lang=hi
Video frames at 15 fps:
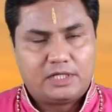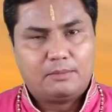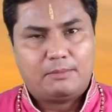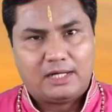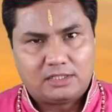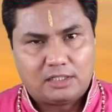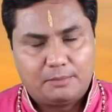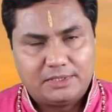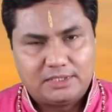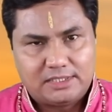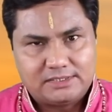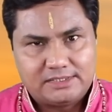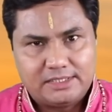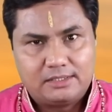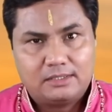कि माता पिता
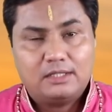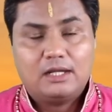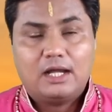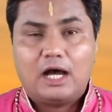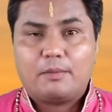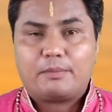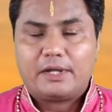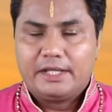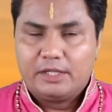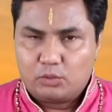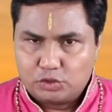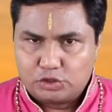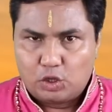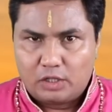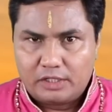से आप कहीं
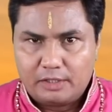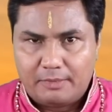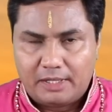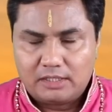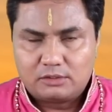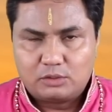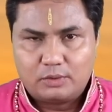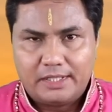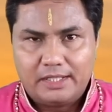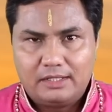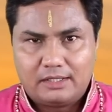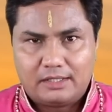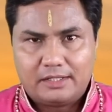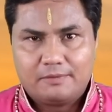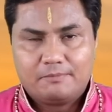कुछ और डिमांड तो नहीं
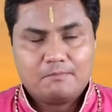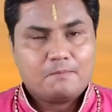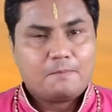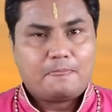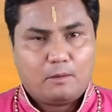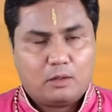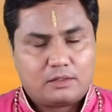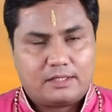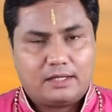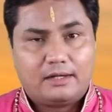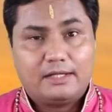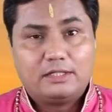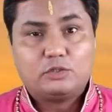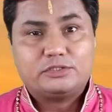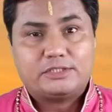कर रहे हैं और कर
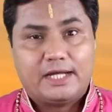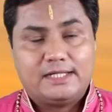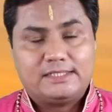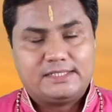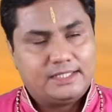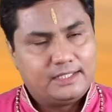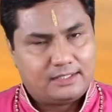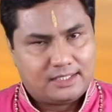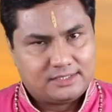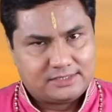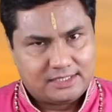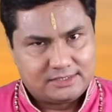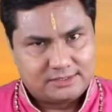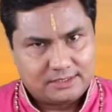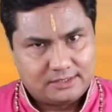रहे हैं तो जायज़ है या
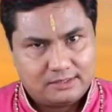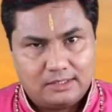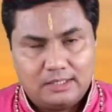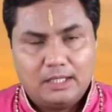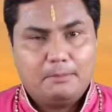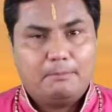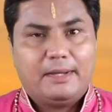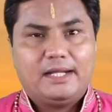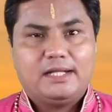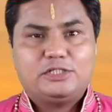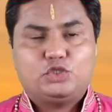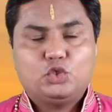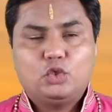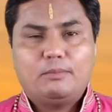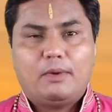नाजायज़ है मैंने
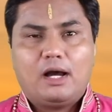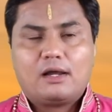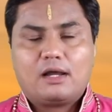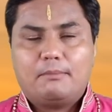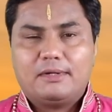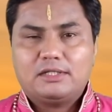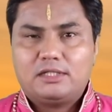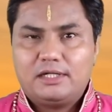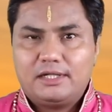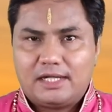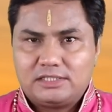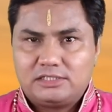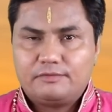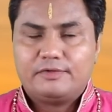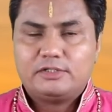जून माह का मंथली
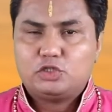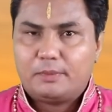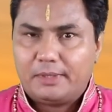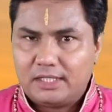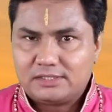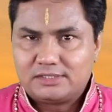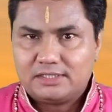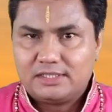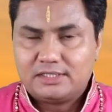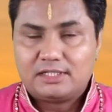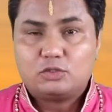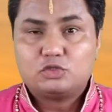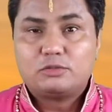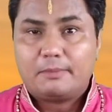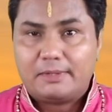राशिफल जो मलक से देता
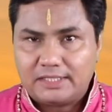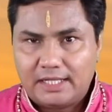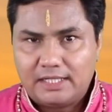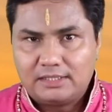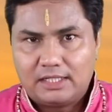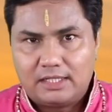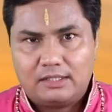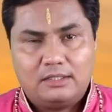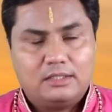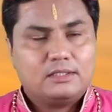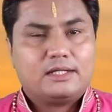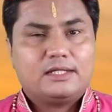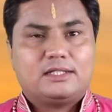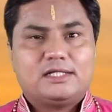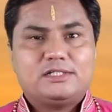हूं उसमें बताया था
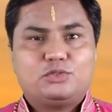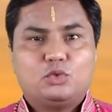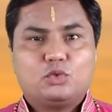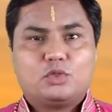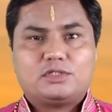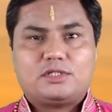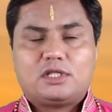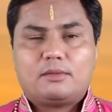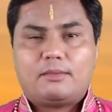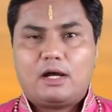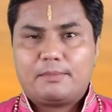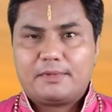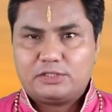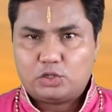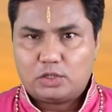कि 10 जून को चंद्रमा
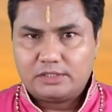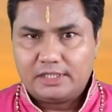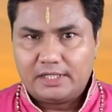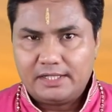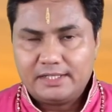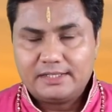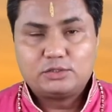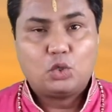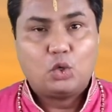आपके चौथे रहेंगे